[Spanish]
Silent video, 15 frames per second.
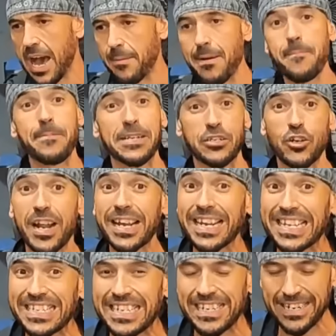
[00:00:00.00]
a más personas
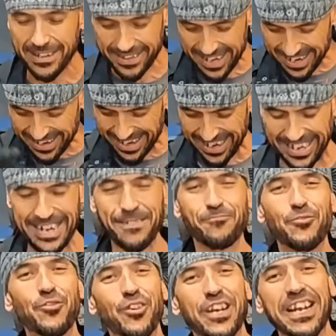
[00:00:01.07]
que se inician en el
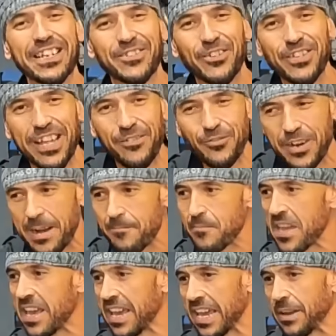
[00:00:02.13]
mundo de la soldadura.
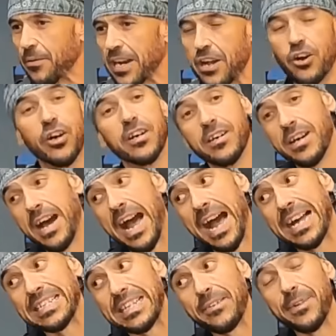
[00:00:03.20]
Y bueno,
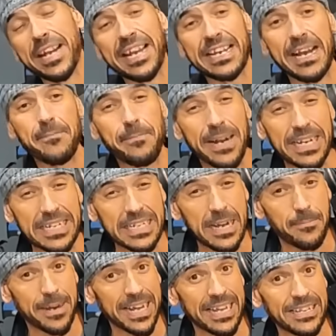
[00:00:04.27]
activar la
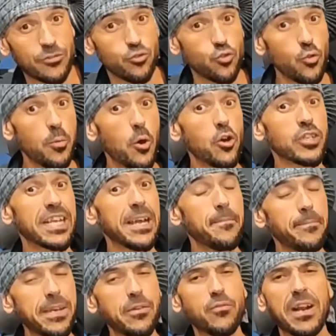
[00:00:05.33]
campanita para que YouTube os
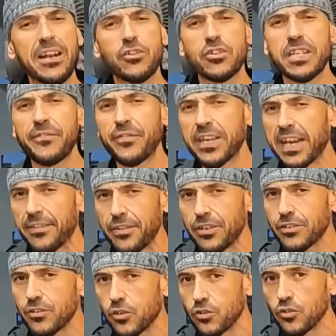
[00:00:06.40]
envíe una
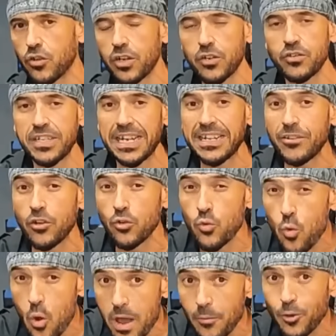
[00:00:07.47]
notificación con todo el contenido
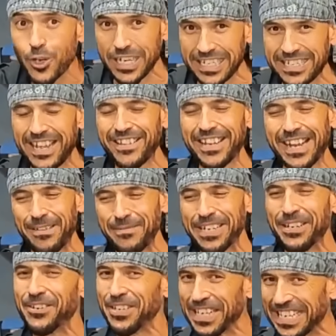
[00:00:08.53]
nuevo que está de
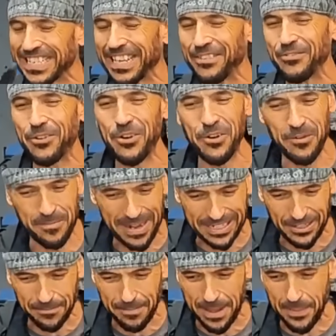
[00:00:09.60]
camino y seguro os va a
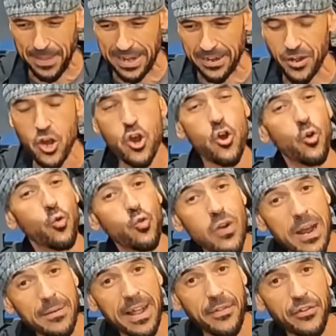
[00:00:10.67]
sorprender. Un
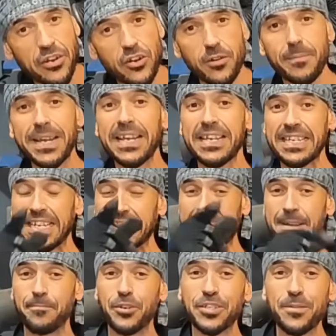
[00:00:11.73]
abrazo enorme y
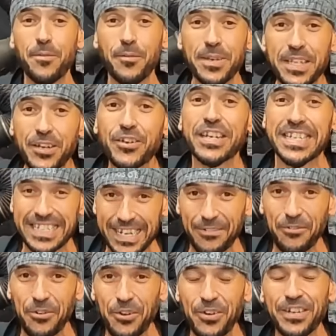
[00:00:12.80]
hasta el próximo vídeo que
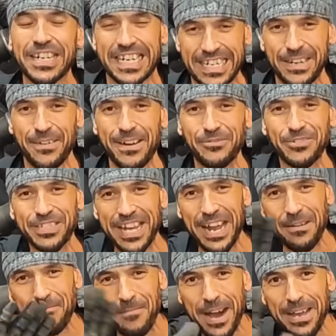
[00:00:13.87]
seguro que te va a
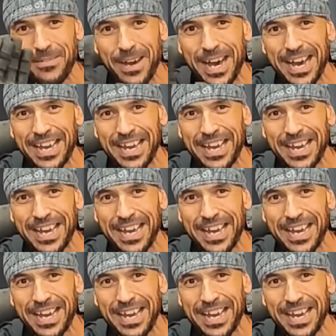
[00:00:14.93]
gustar. Bye